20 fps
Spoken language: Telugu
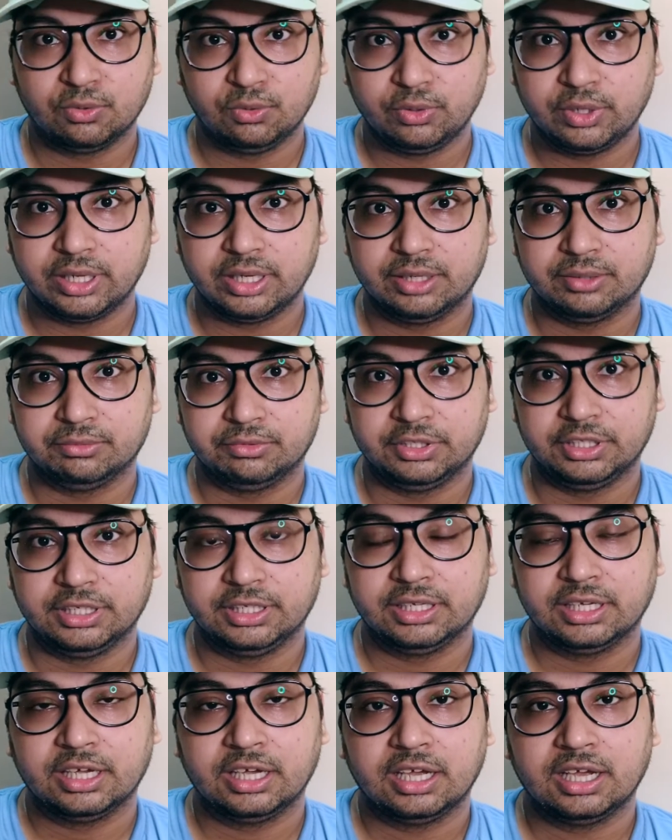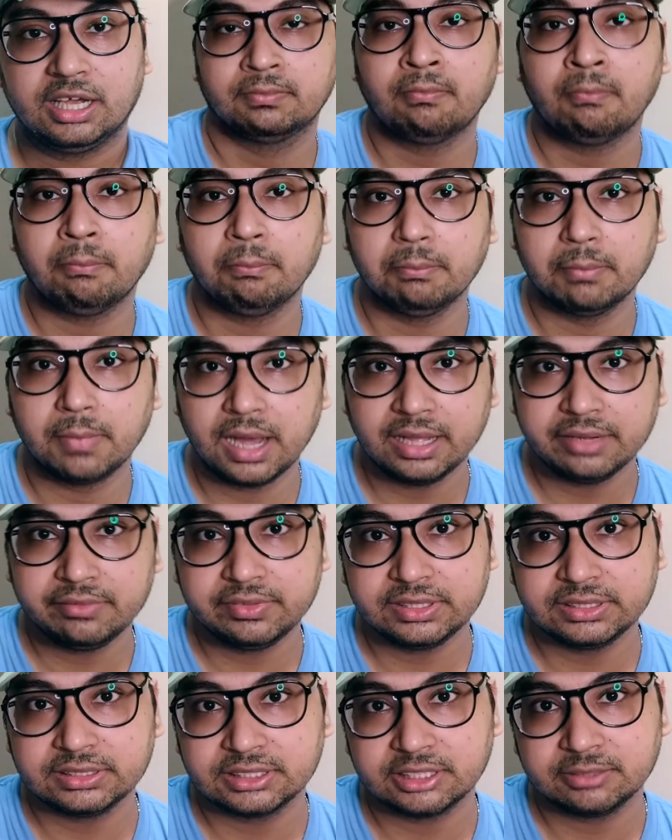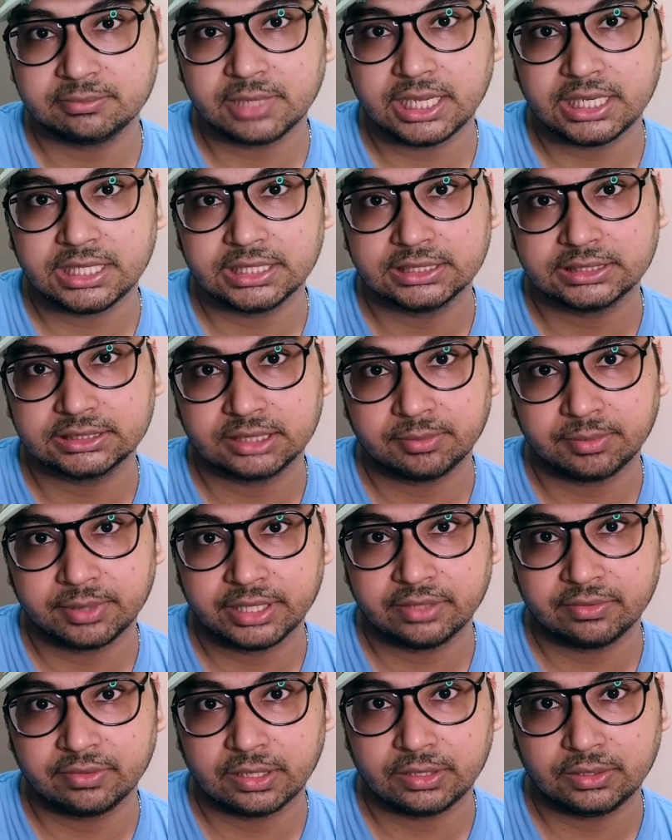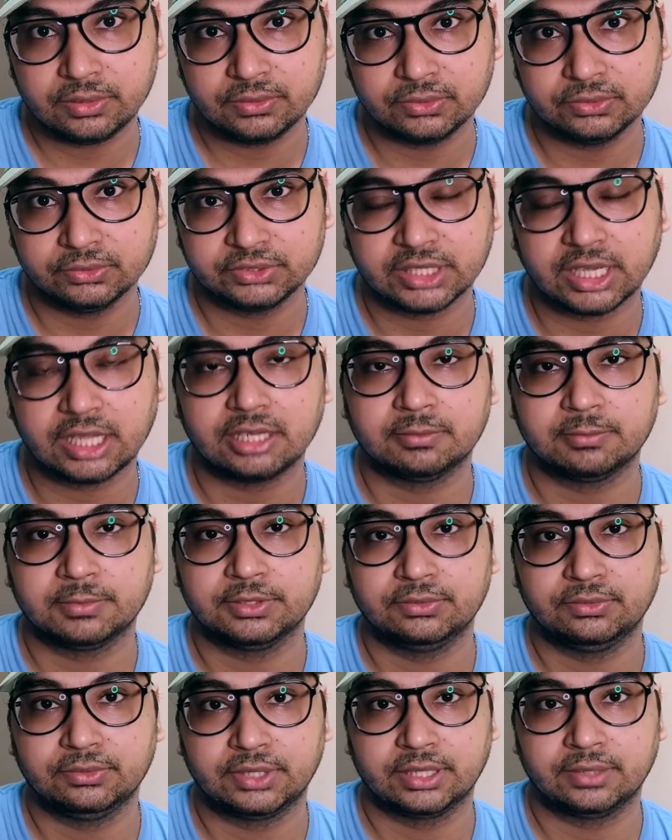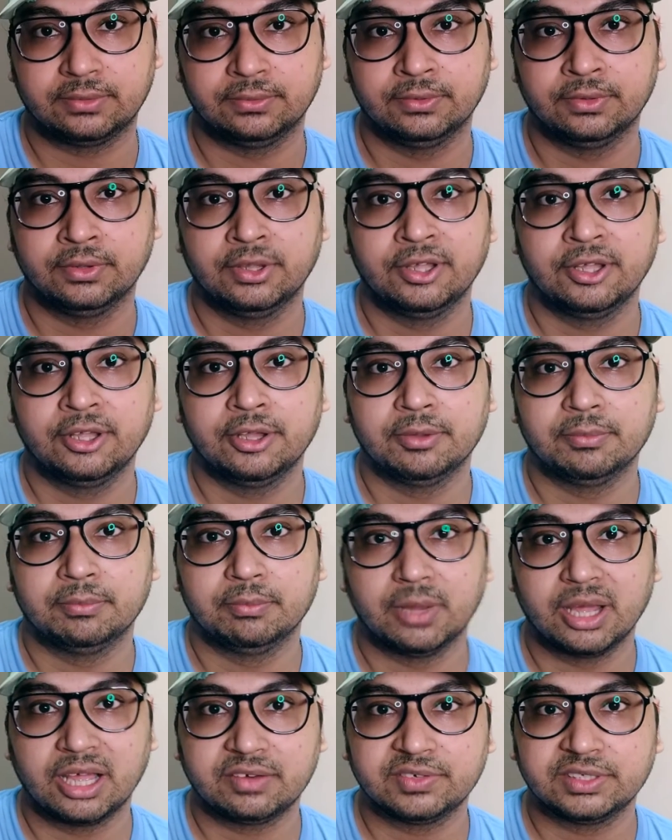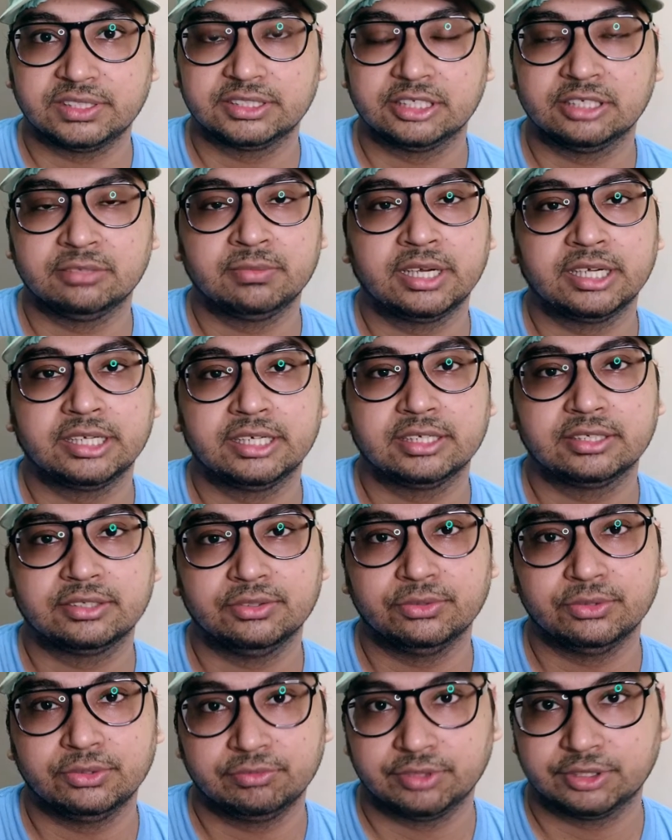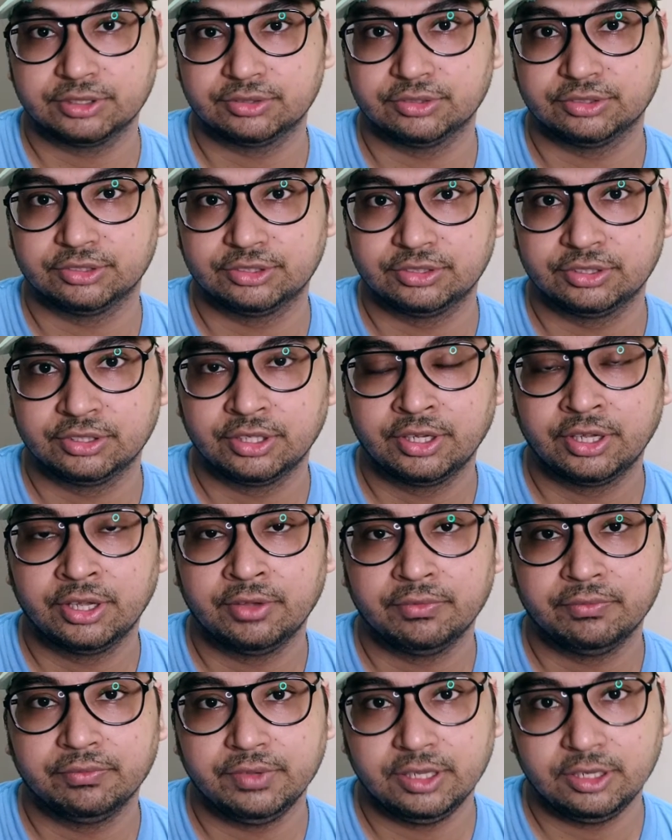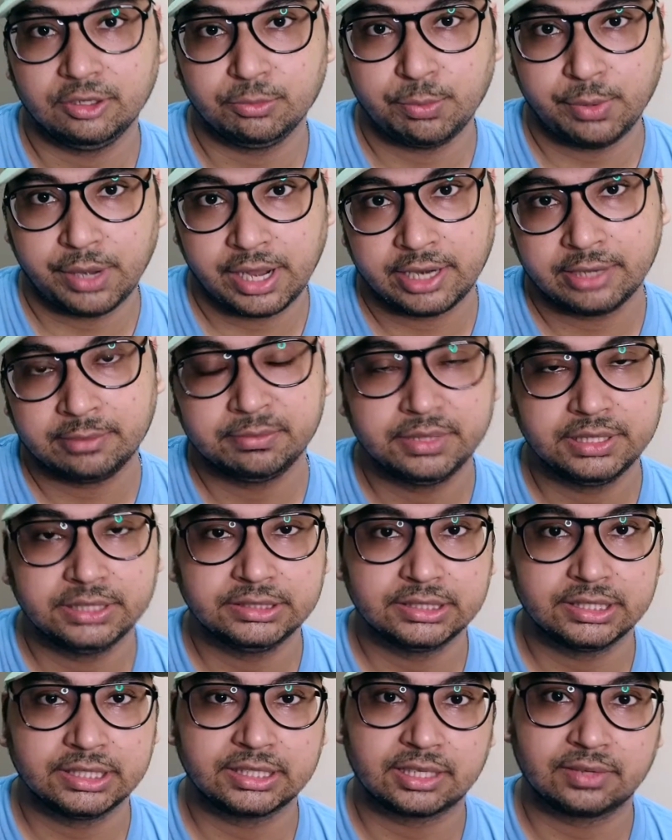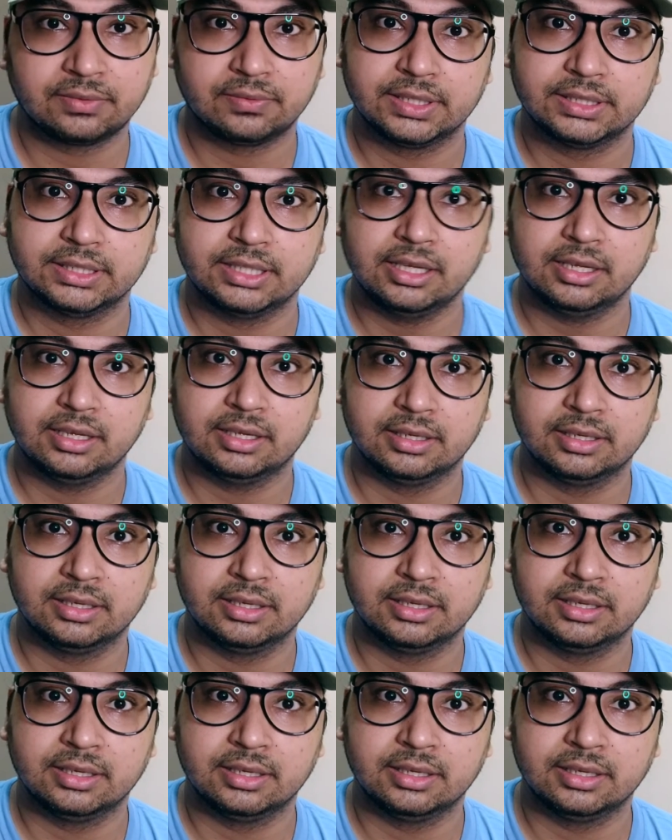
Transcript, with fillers: ఎక్కువగానే ఉంది మార్వెల్ సినిమాలని ఇష్టపడే వాళ్ళు చాలామంది ఉంటారు మార్వెల్ సినిమాటిక్ యూనివర్స్ వీళ్ళు ప్రారంభించిన తర్వాత